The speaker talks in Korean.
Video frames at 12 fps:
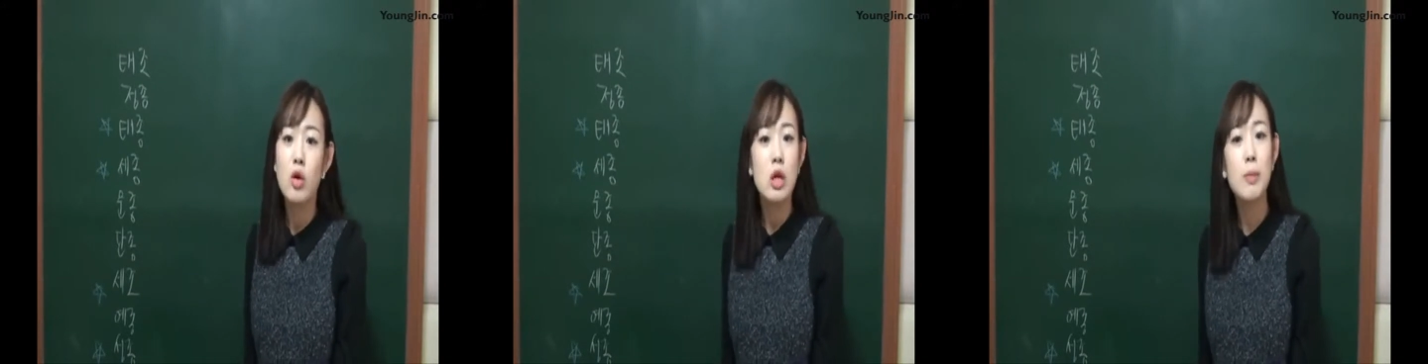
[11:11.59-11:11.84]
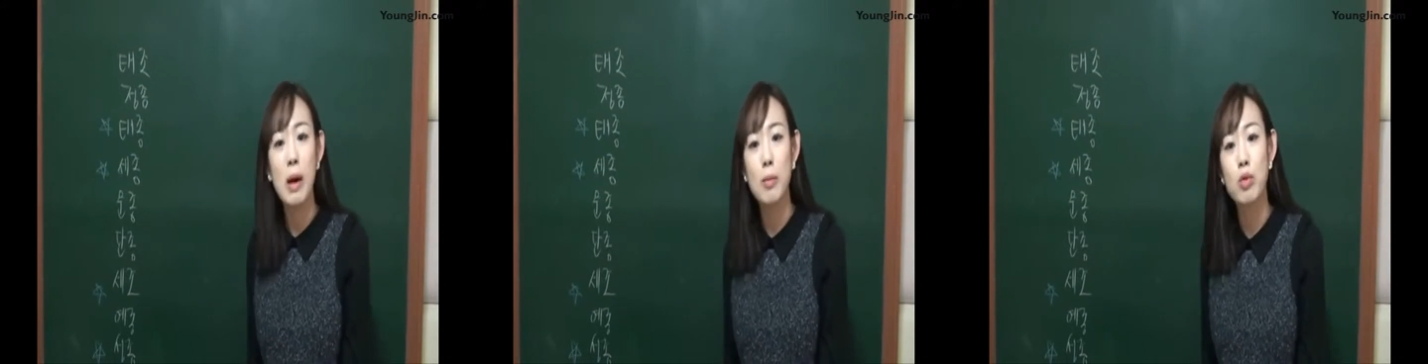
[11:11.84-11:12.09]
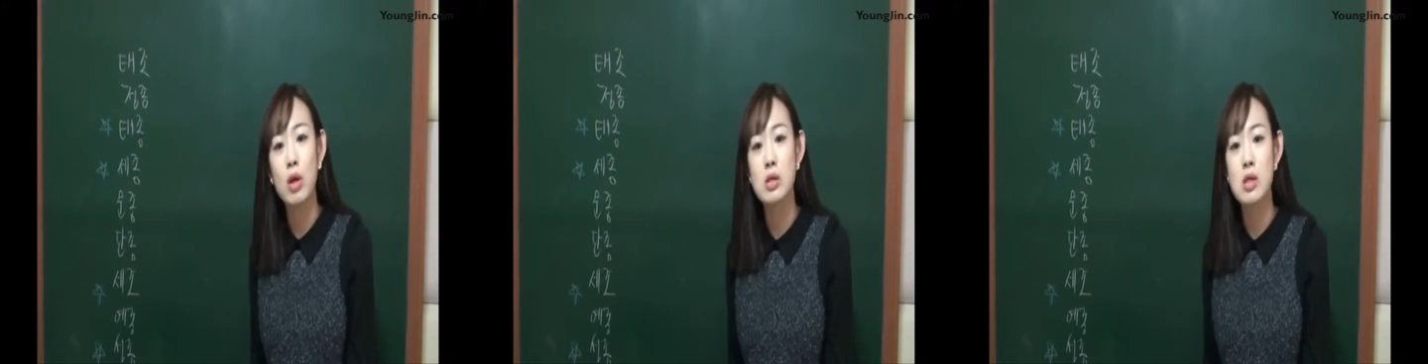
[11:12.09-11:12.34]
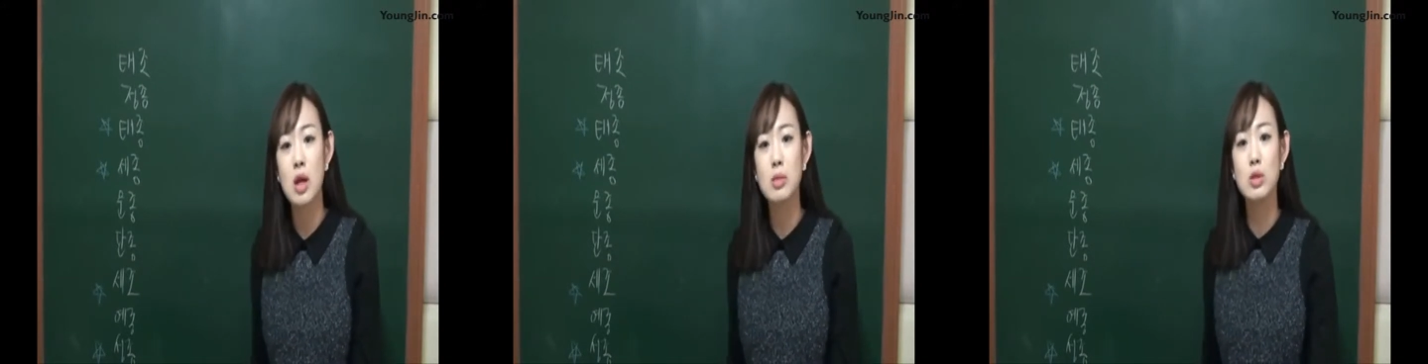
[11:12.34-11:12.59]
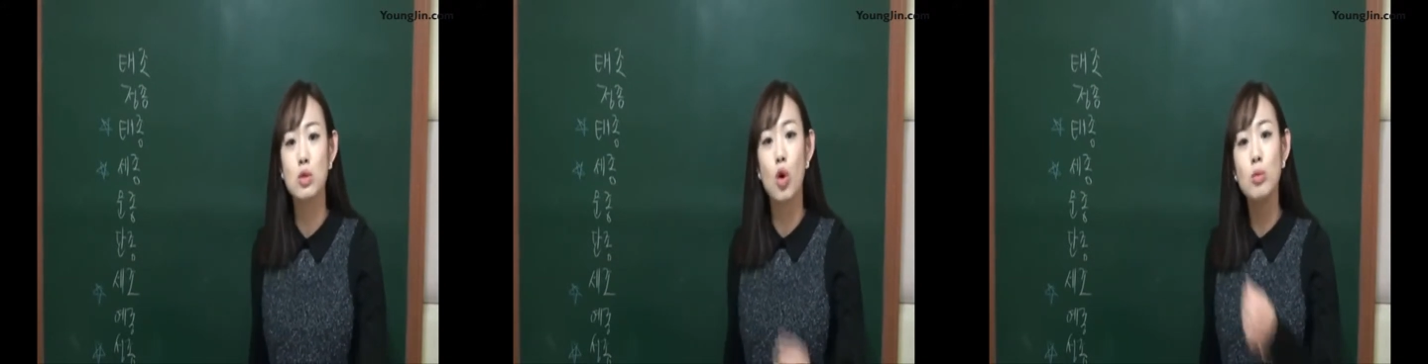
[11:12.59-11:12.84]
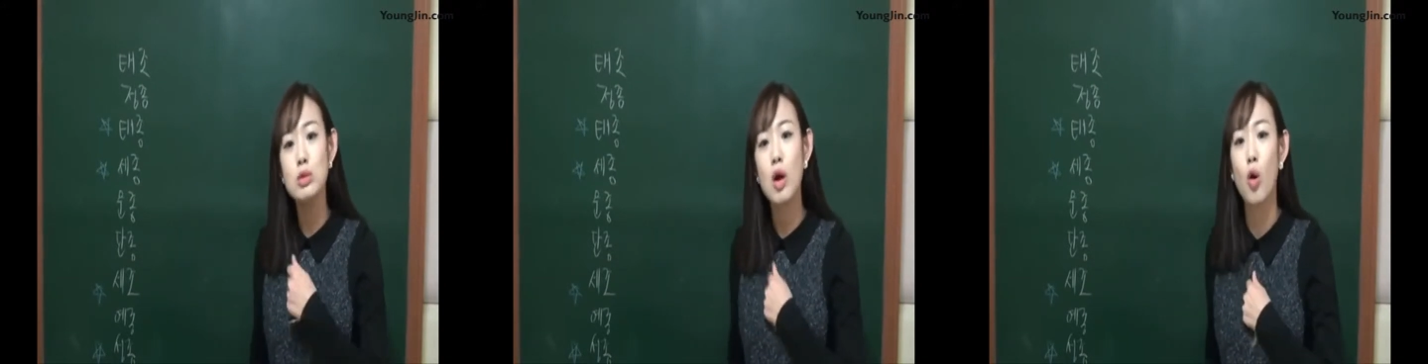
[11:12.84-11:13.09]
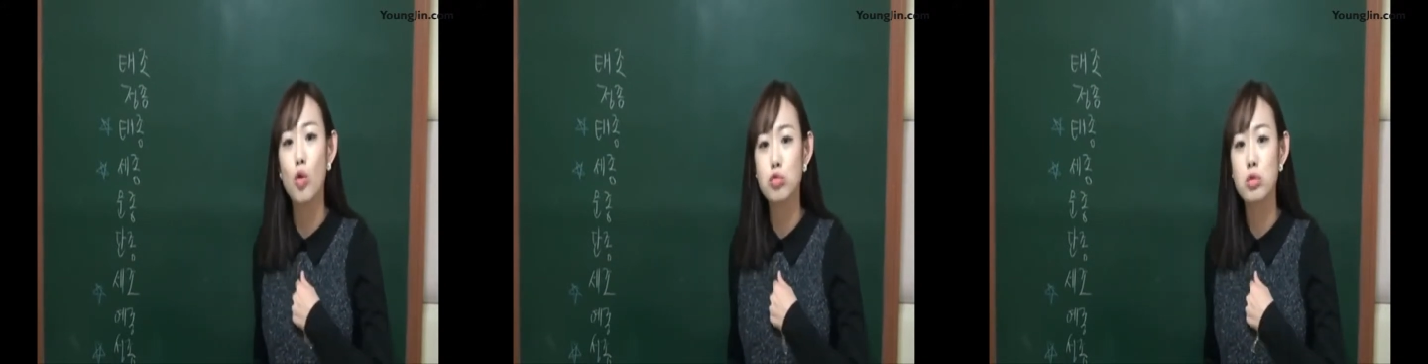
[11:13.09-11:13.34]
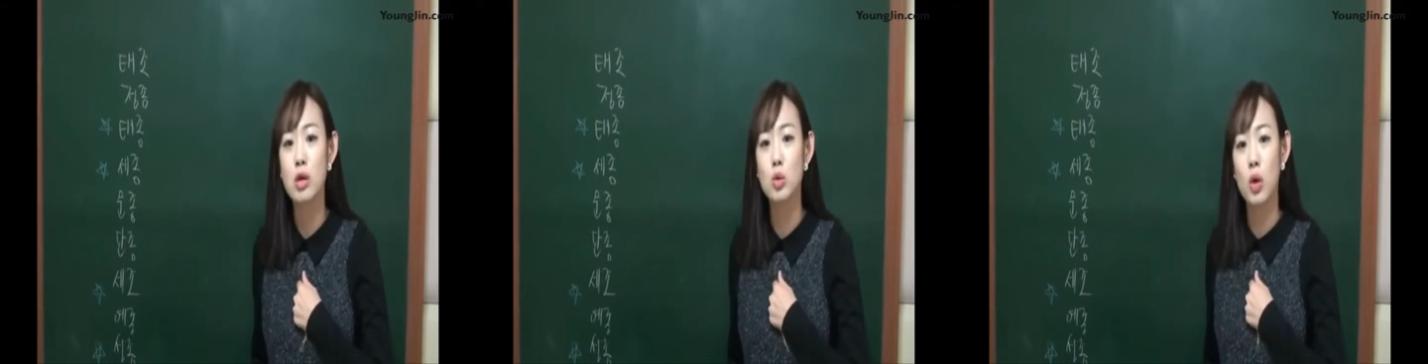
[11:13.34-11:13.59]
이 박포라는 사람은 너무나
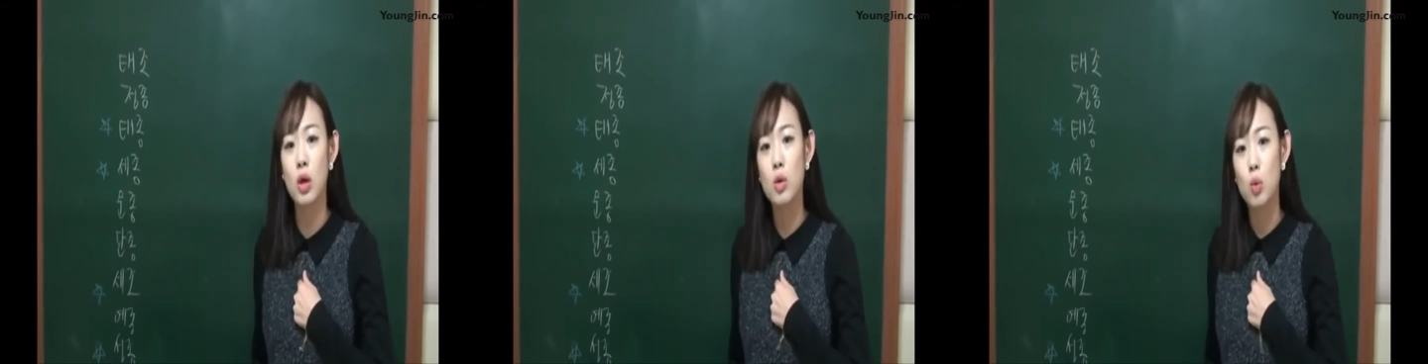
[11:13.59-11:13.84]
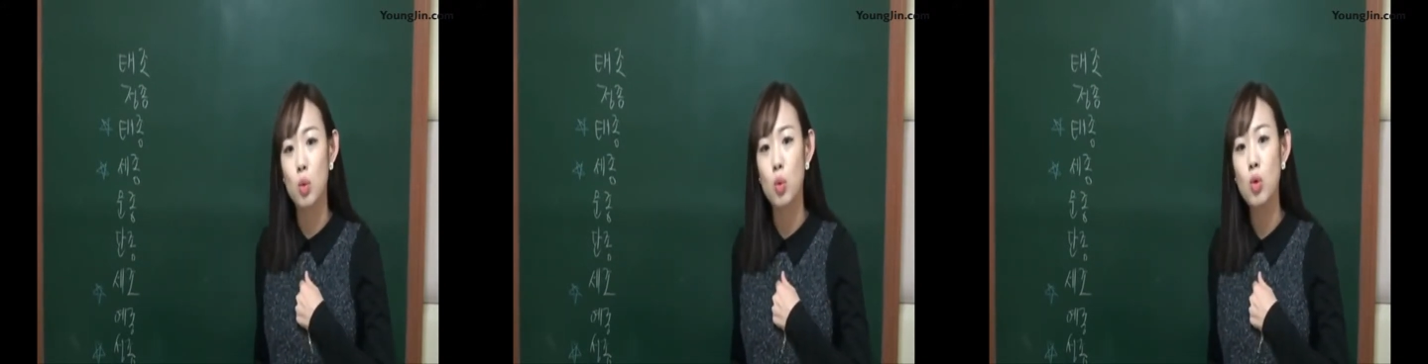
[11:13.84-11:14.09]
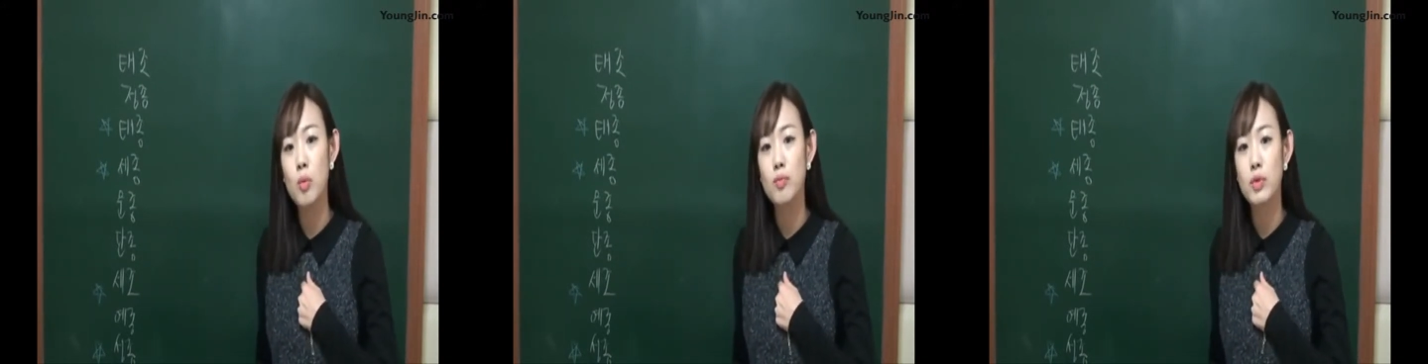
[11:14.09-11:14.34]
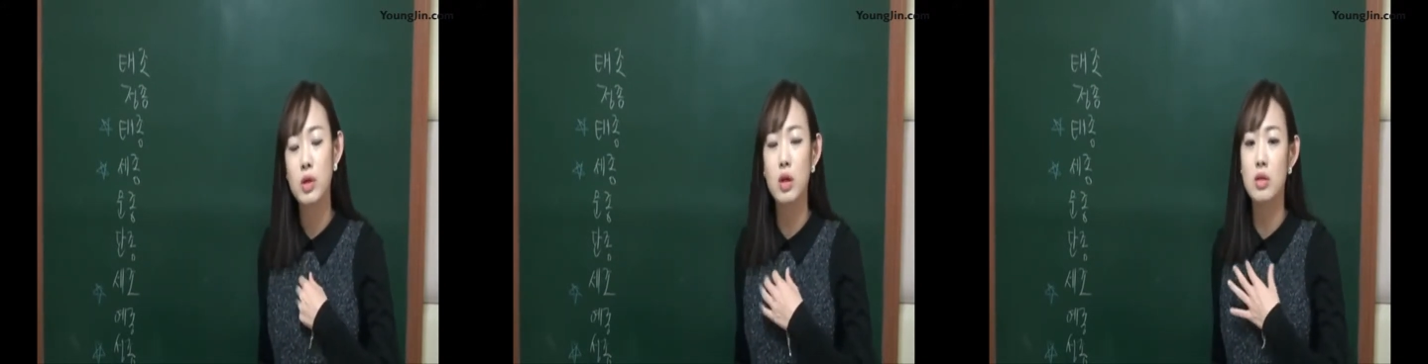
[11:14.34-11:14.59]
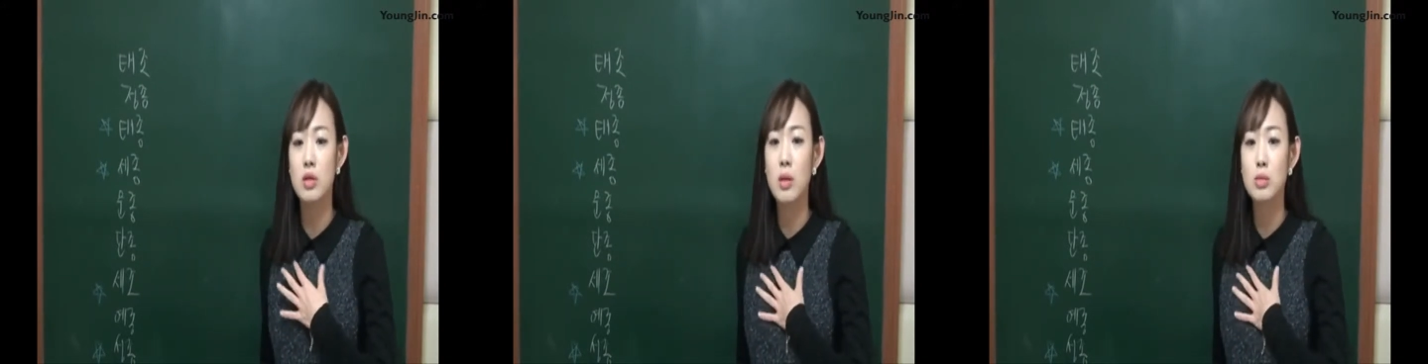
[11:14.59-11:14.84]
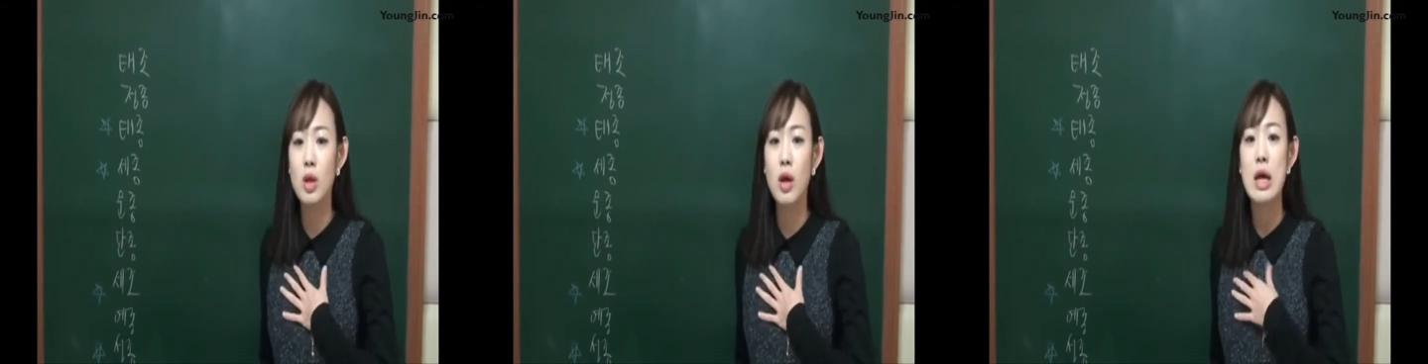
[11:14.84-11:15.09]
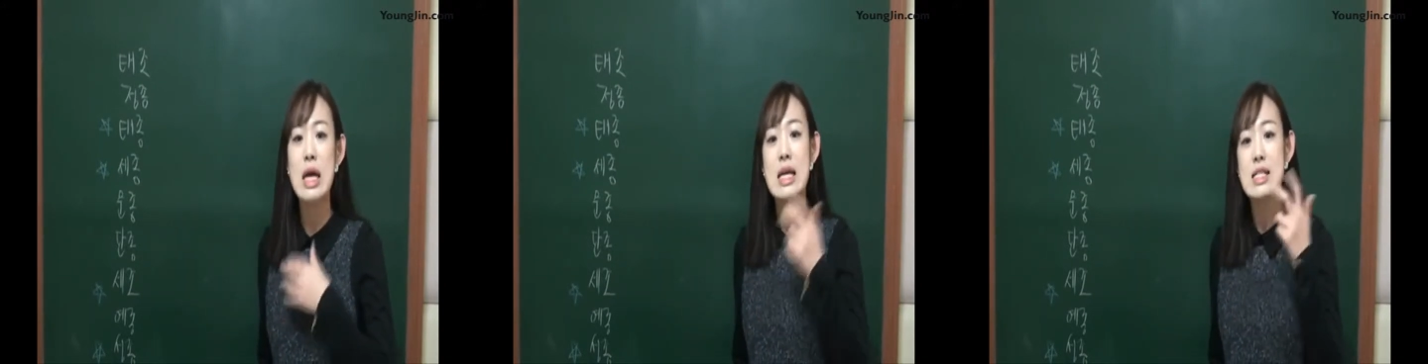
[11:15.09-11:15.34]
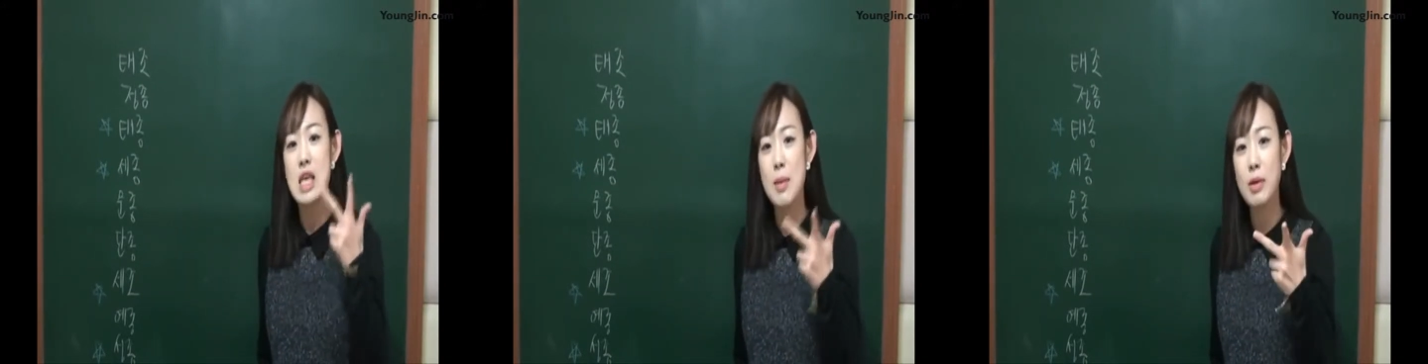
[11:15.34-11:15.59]
억울하기도 했고 그렇기 때문에
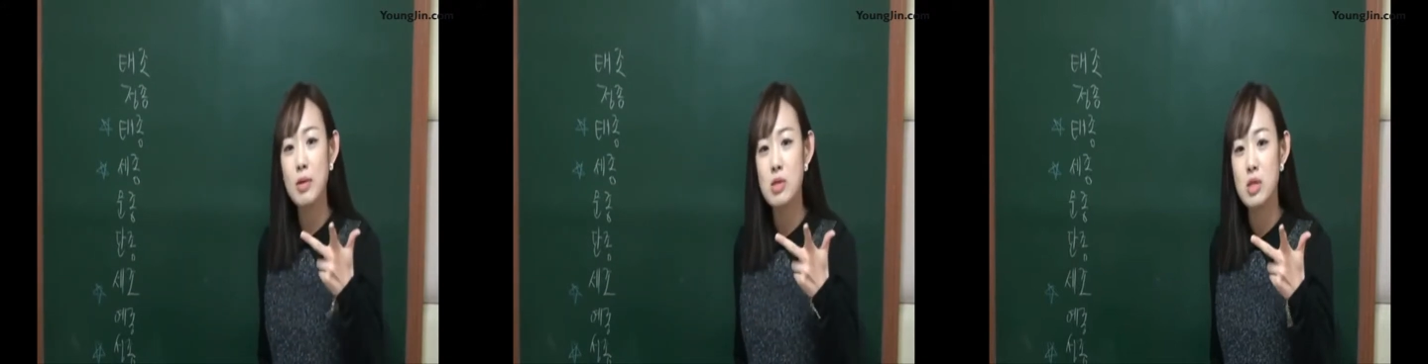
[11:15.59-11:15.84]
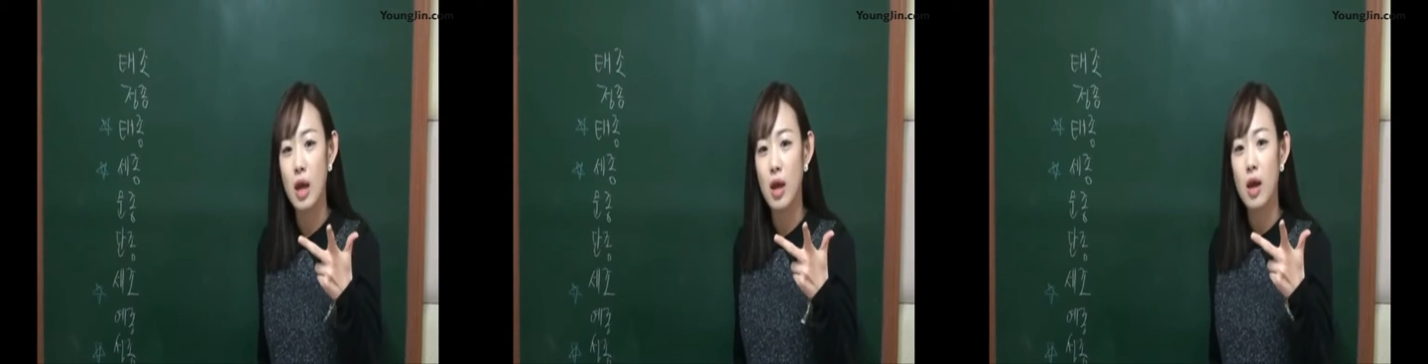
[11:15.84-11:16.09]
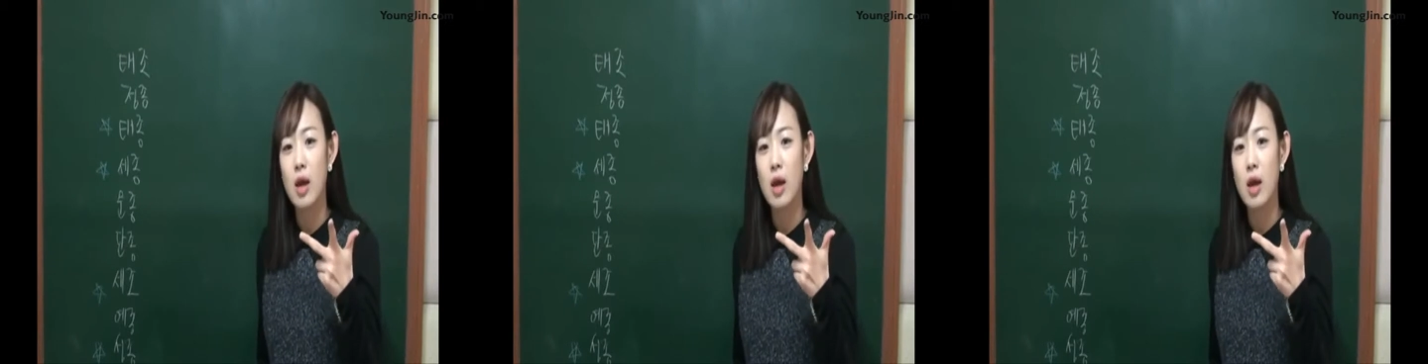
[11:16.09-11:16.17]
세 번째